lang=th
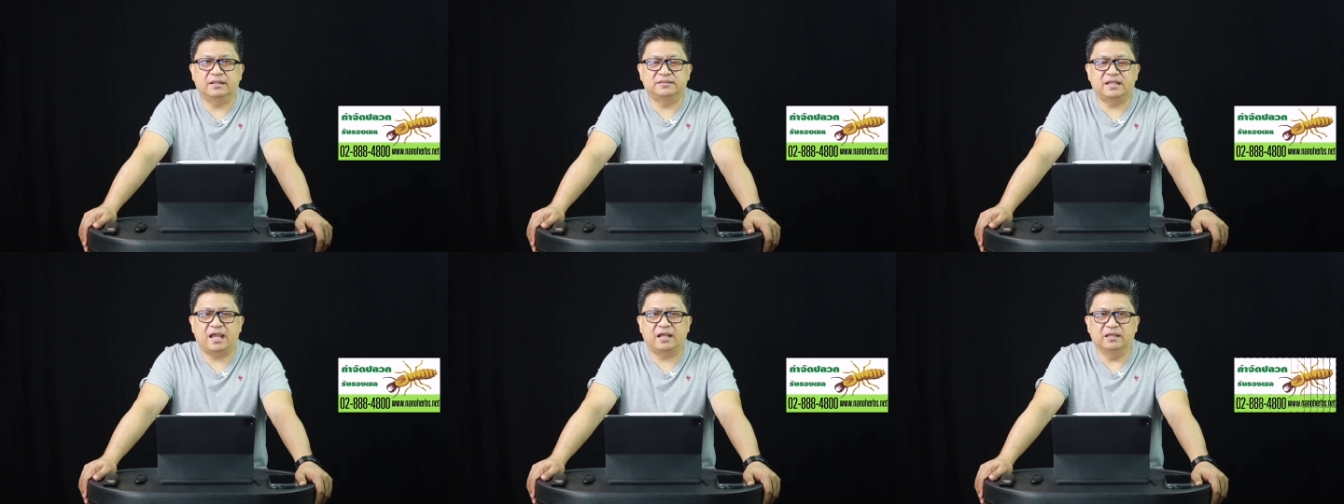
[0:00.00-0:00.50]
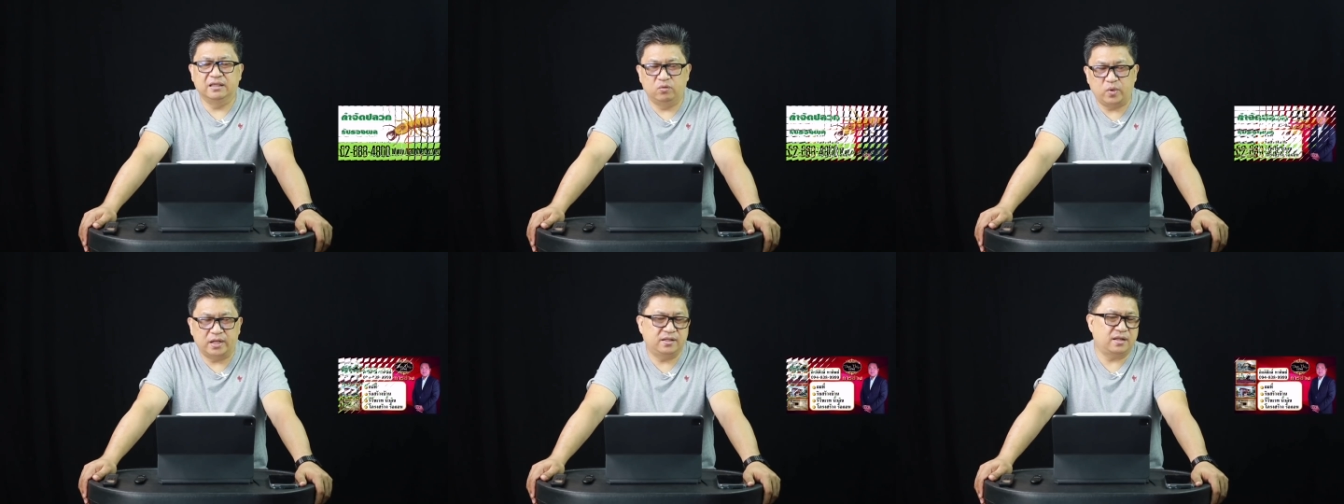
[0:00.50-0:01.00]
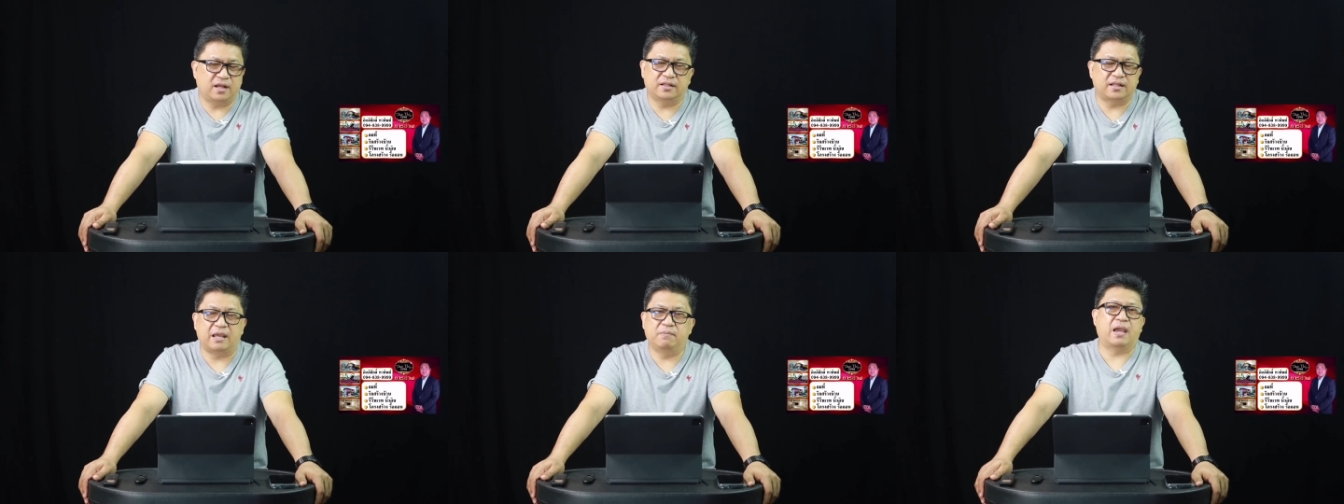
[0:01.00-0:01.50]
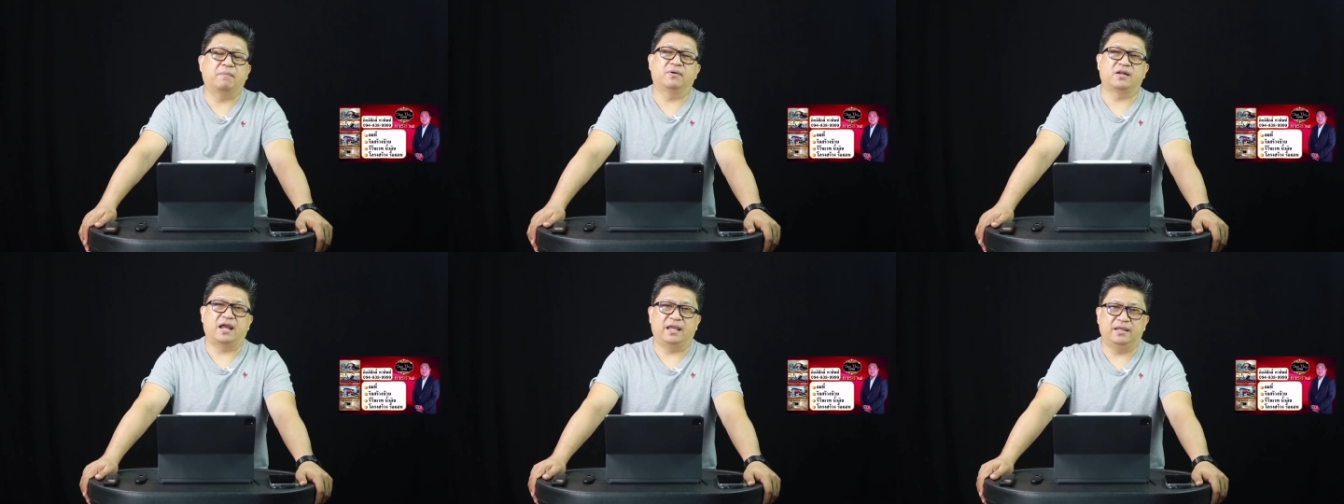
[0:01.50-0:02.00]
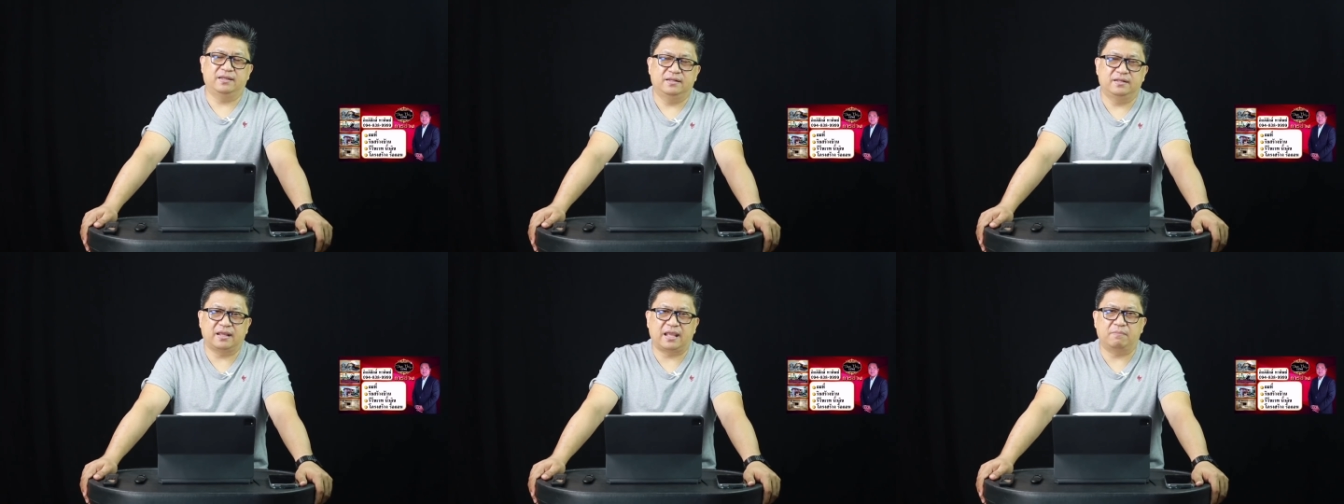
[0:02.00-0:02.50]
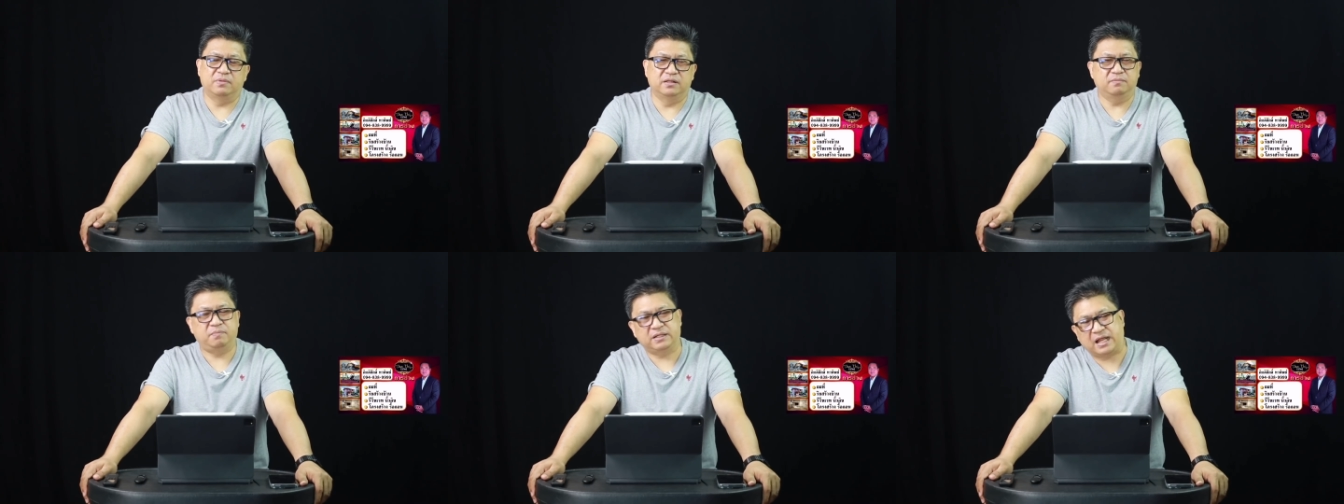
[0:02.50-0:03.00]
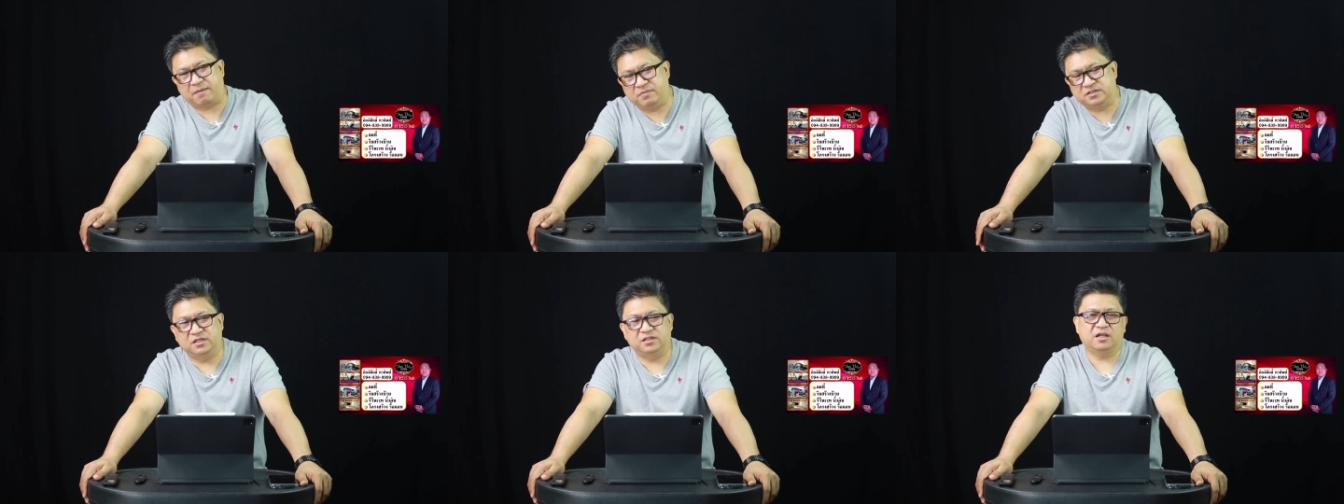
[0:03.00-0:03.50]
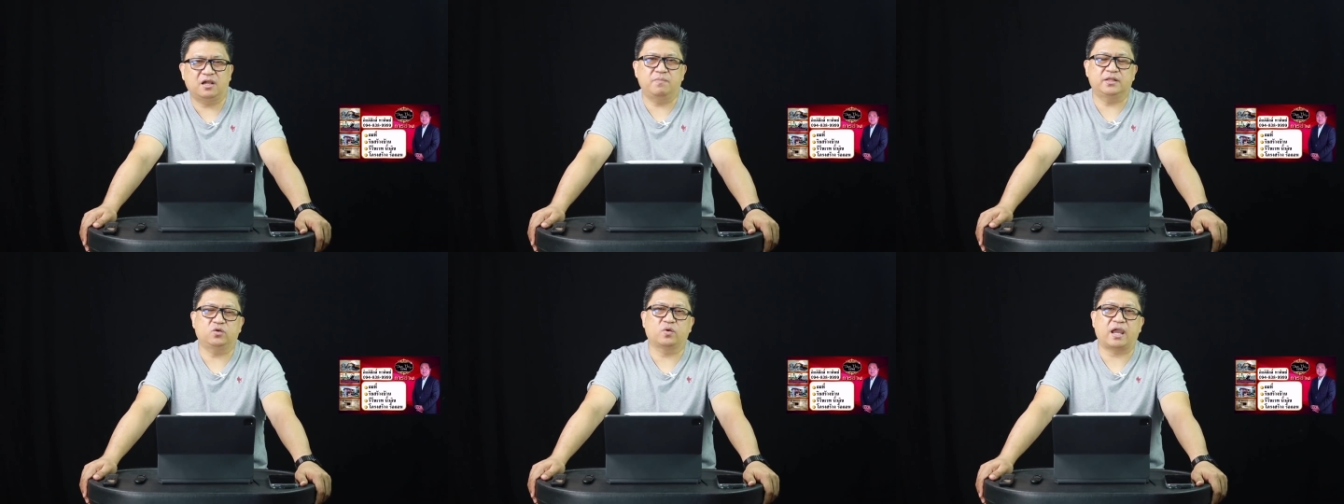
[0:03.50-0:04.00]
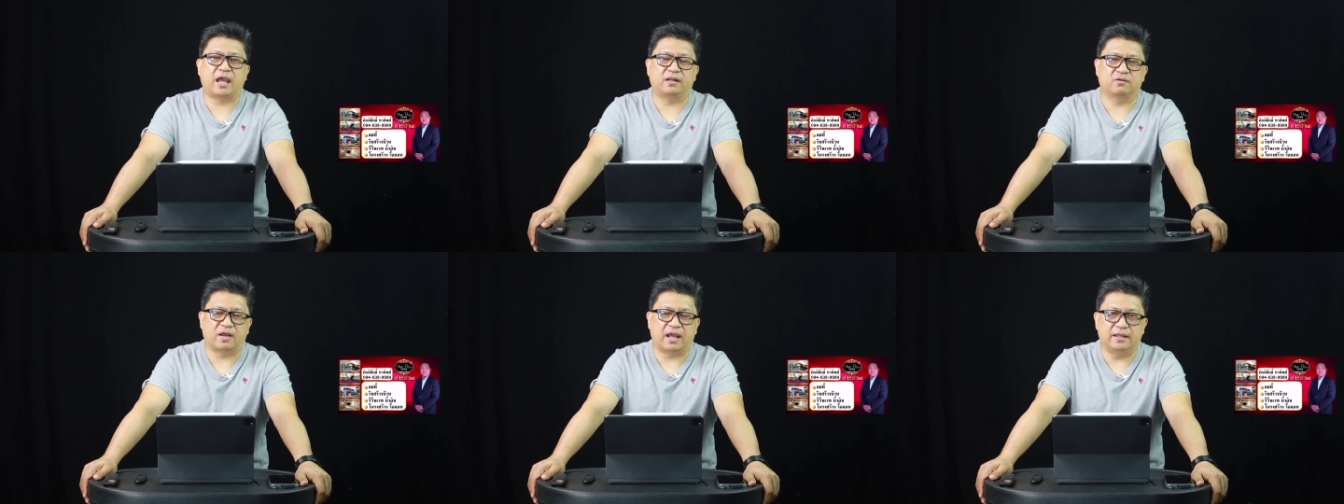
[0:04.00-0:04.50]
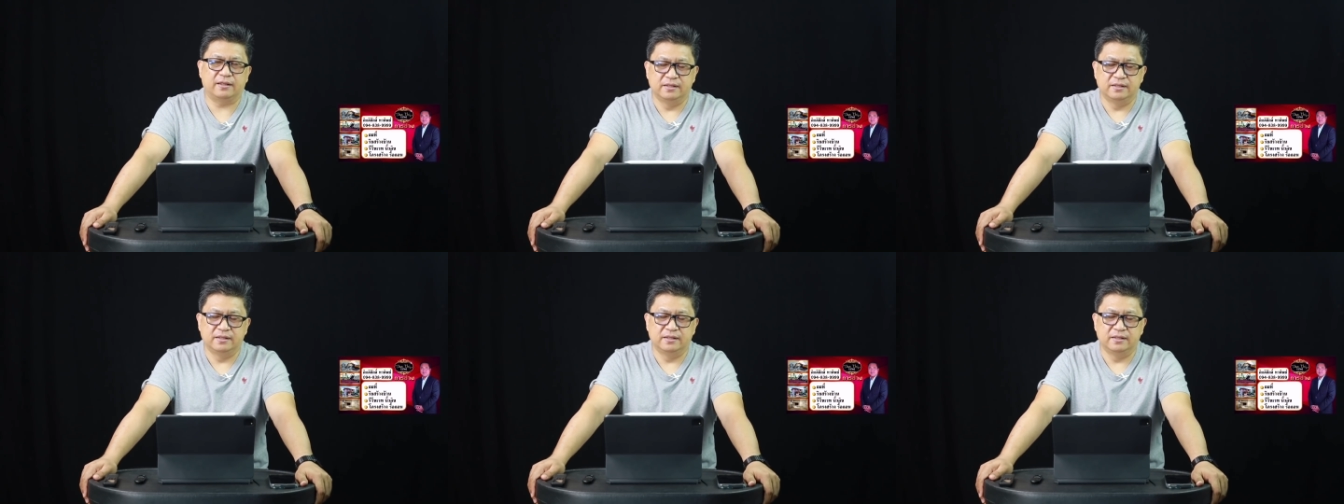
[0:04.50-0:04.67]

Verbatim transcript: การจ้างอีเวนต์อะไรถ่ายแบบอะไรนะครับหรือไปทำในสิ่งที่เขาไม่ต้องการอะไร